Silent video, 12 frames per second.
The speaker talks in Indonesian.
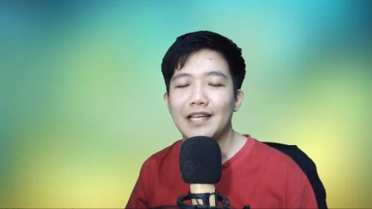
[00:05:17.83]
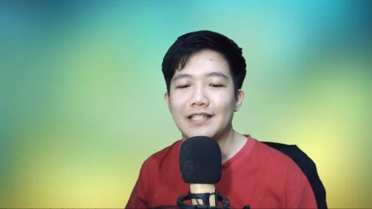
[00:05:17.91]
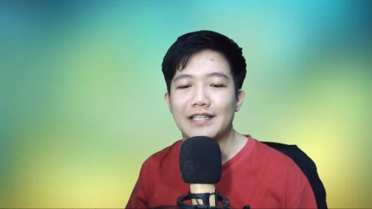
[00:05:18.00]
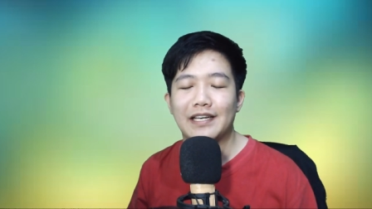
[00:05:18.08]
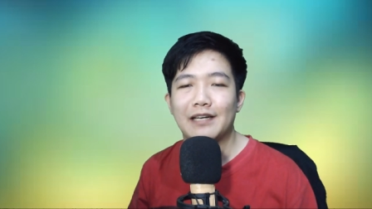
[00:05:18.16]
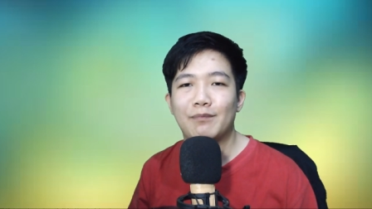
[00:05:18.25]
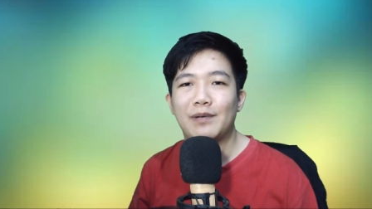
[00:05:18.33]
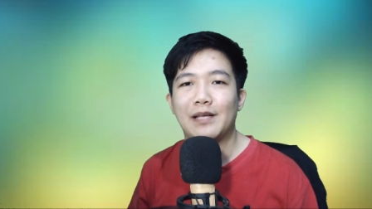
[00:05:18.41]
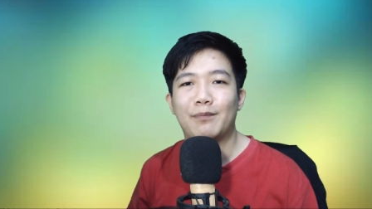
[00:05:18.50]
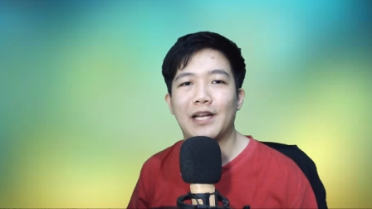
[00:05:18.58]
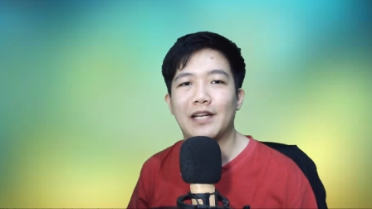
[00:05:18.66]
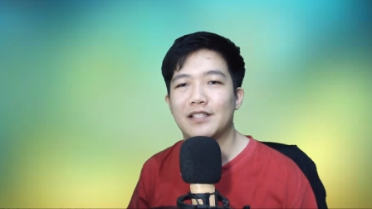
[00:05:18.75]
Jadi akhirnya
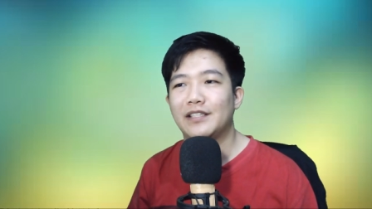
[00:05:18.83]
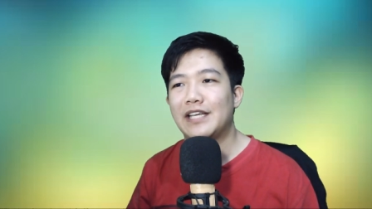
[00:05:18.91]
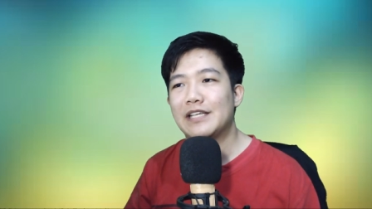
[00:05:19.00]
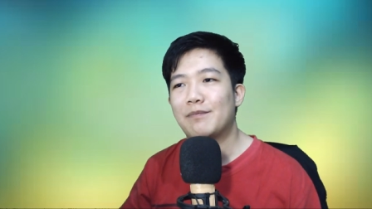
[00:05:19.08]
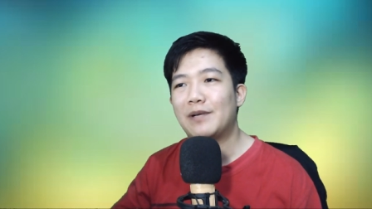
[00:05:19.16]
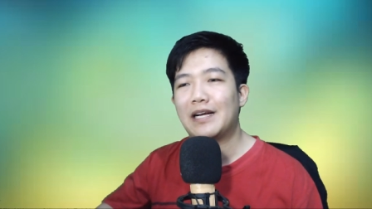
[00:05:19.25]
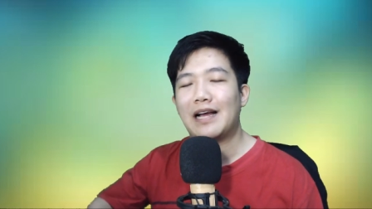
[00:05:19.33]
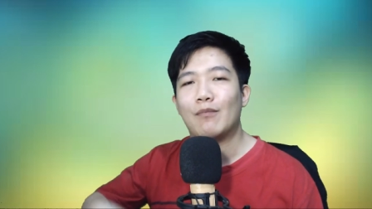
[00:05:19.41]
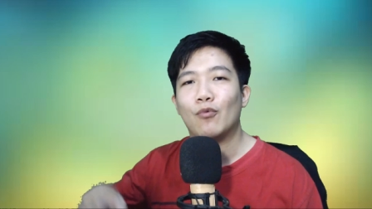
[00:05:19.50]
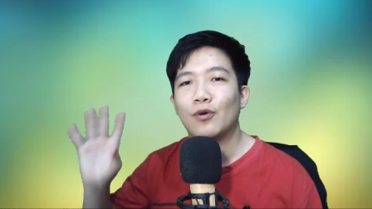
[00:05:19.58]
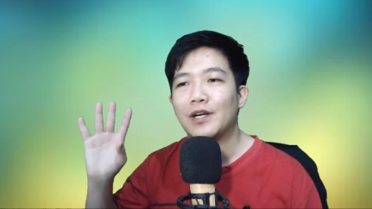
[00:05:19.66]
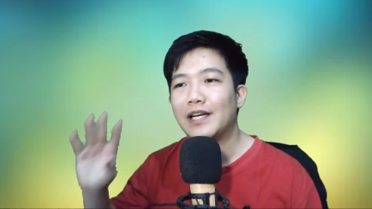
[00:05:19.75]
player-player yang setianya pada
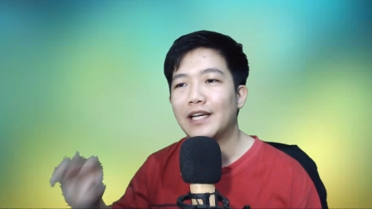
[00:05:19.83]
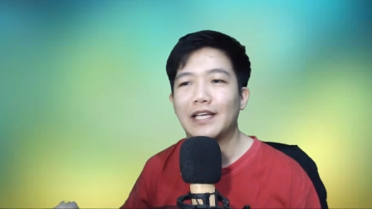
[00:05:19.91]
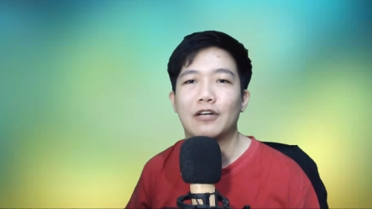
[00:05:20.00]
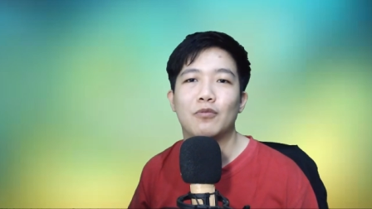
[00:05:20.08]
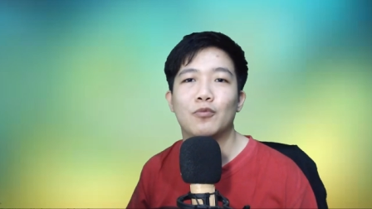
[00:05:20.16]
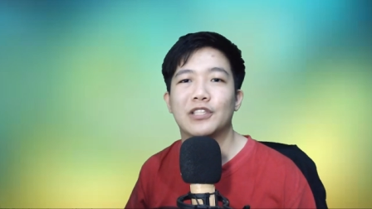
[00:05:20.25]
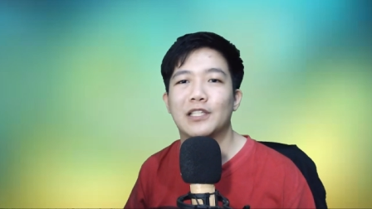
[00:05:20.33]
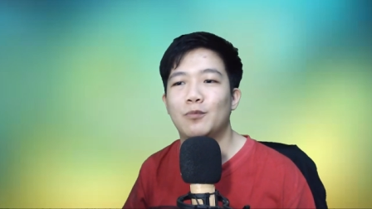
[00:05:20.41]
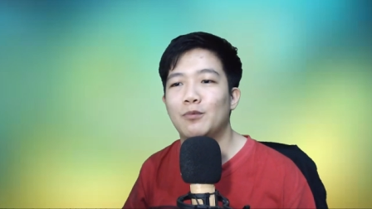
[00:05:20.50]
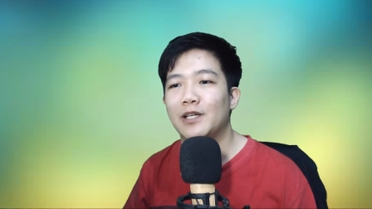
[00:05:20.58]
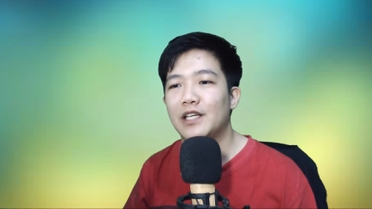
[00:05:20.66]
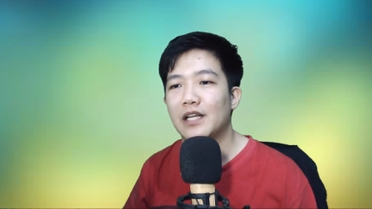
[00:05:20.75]
kabur dan akhirnya komunitas
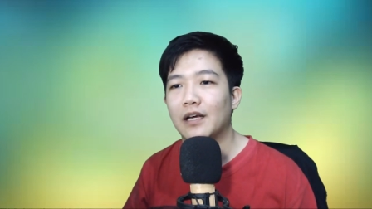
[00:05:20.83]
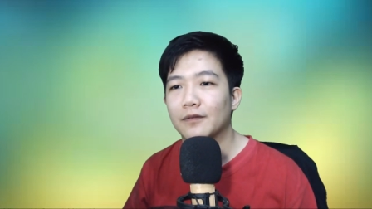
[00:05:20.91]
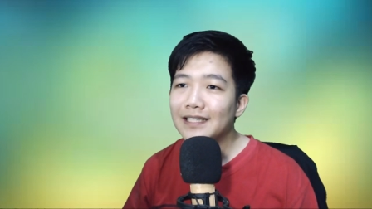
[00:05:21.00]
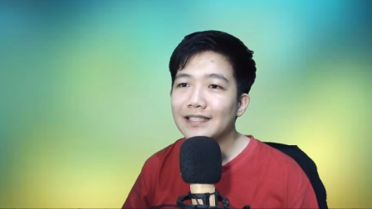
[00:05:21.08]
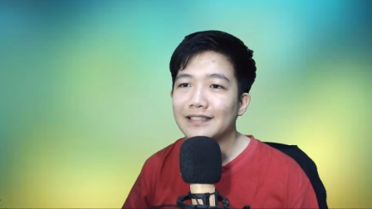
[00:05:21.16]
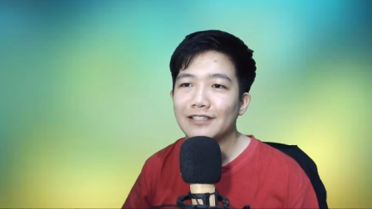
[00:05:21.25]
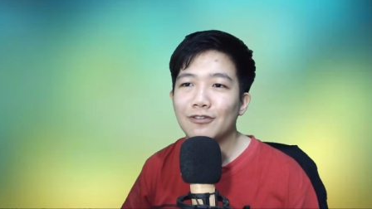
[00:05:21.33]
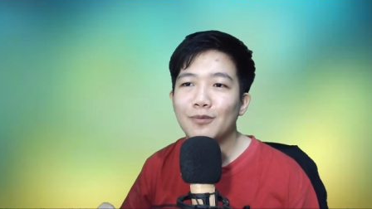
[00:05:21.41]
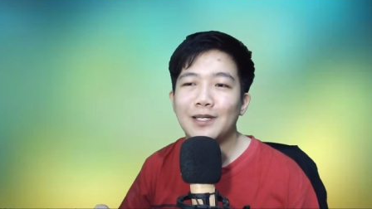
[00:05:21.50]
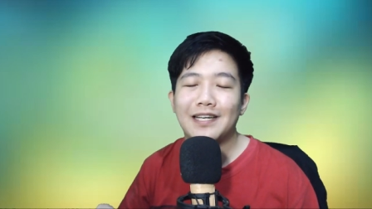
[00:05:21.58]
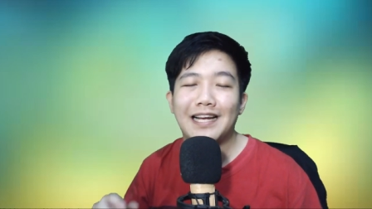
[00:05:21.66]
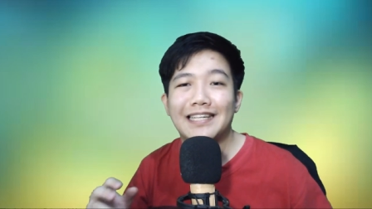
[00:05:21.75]
pun menghilang. Di sini gue
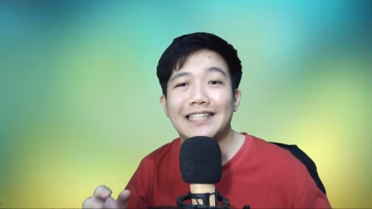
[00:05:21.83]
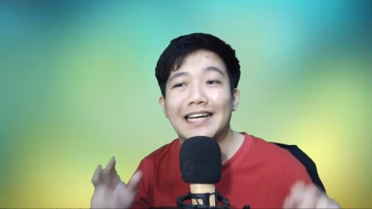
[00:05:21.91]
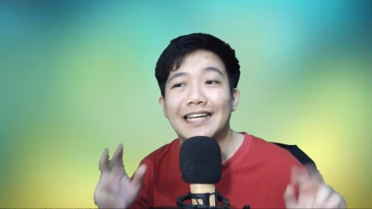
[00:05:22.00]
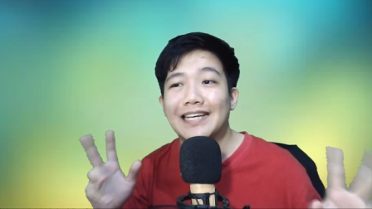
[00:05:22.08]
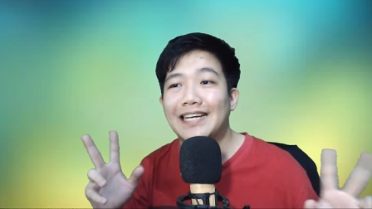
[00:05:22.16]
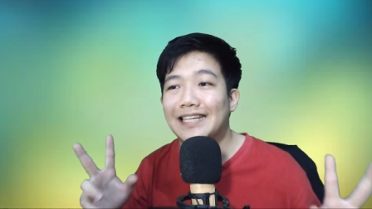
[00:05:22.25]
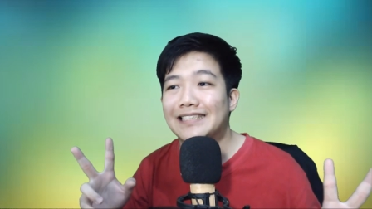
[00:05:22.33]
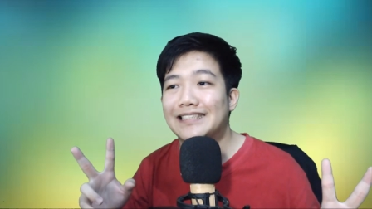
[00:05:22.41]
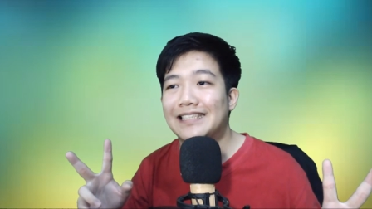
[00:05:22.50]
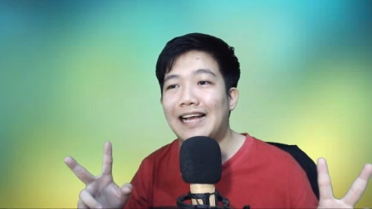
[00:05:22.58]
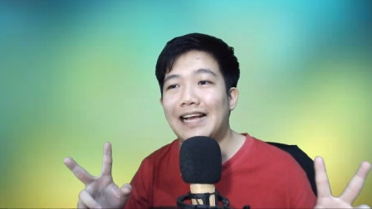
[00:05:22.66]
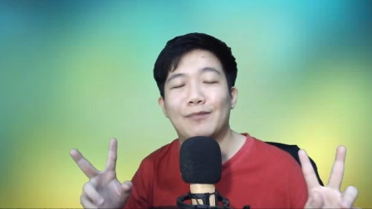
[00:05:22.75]
menekankan dengan
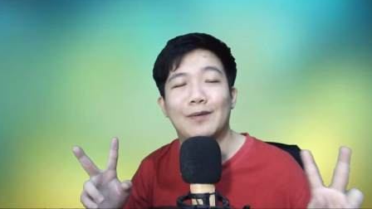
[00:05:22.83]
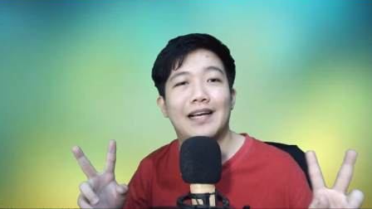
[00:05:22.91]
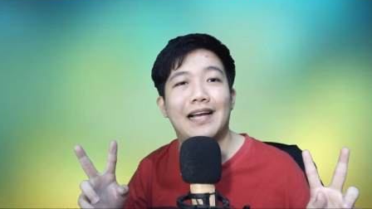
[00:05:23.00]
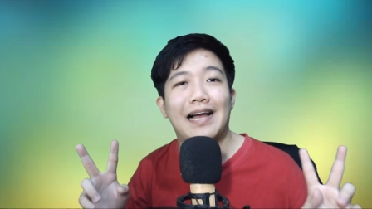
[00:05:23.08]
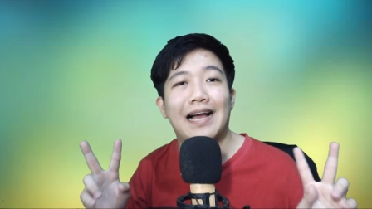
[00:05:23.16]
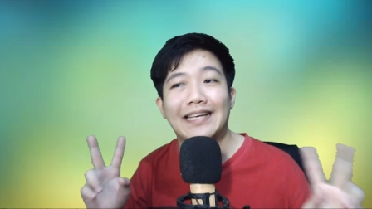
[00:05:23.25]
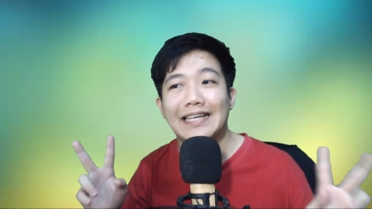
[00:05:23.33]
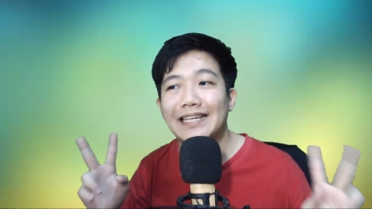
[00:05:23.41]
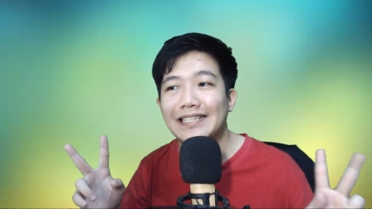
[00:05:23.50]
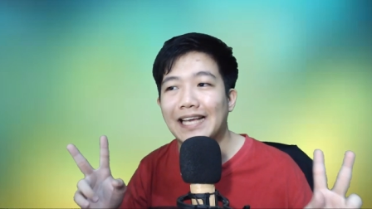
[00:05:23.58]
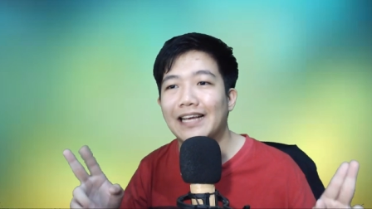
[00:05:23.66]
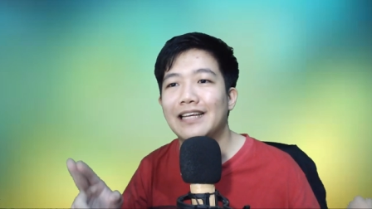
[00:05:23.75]
keras.
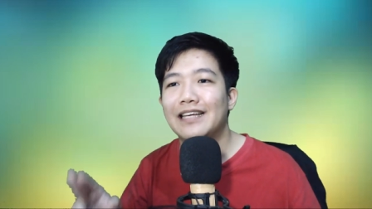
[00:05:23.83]
Akhirnya,